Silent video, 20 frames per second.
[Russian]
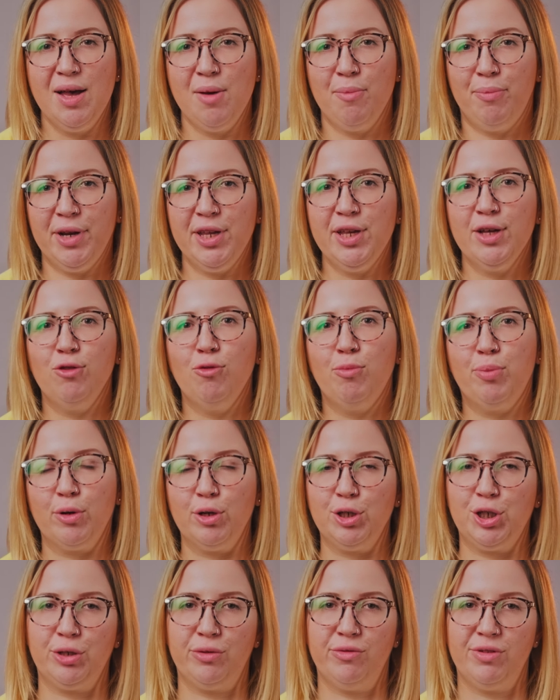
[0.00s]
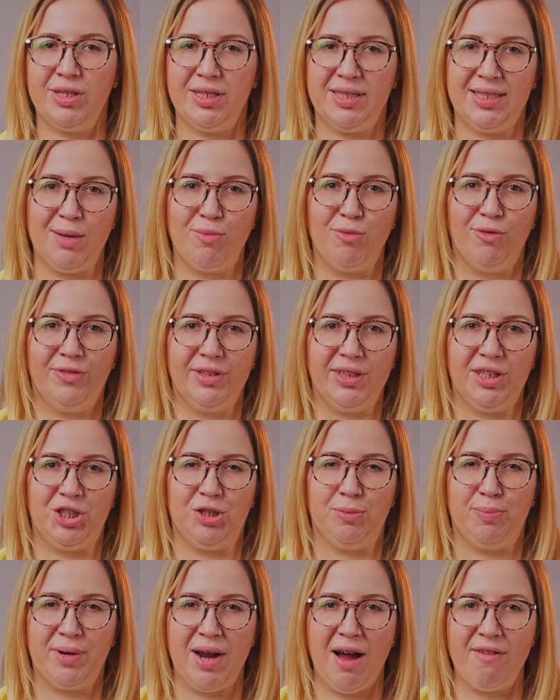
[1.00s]
принял упрощенную систему
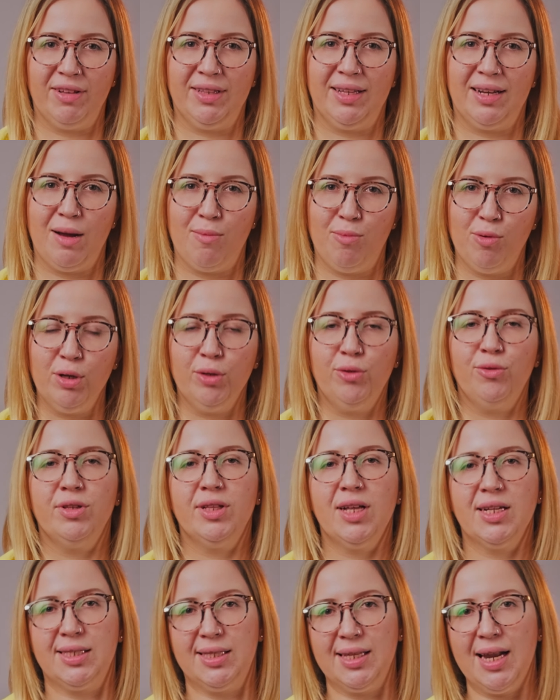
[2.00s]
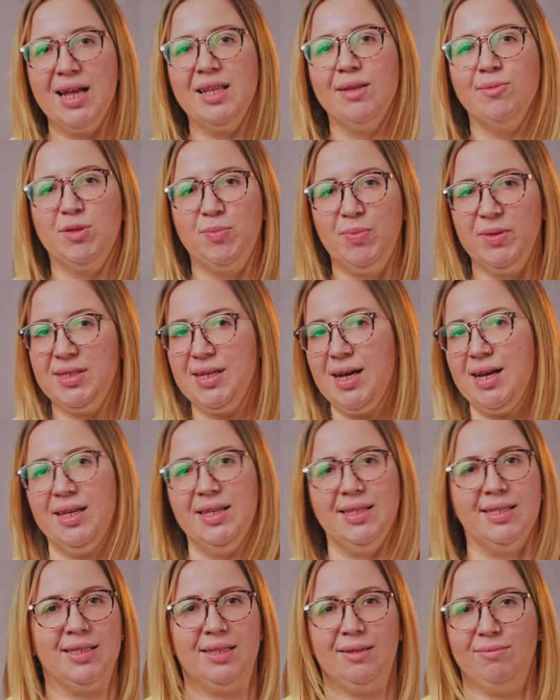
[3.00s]
выдачи права на работу иностранным
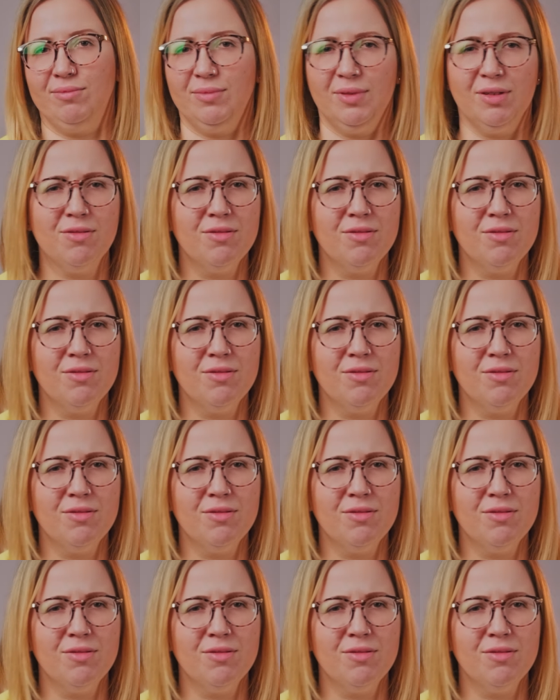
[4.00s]
специалистам.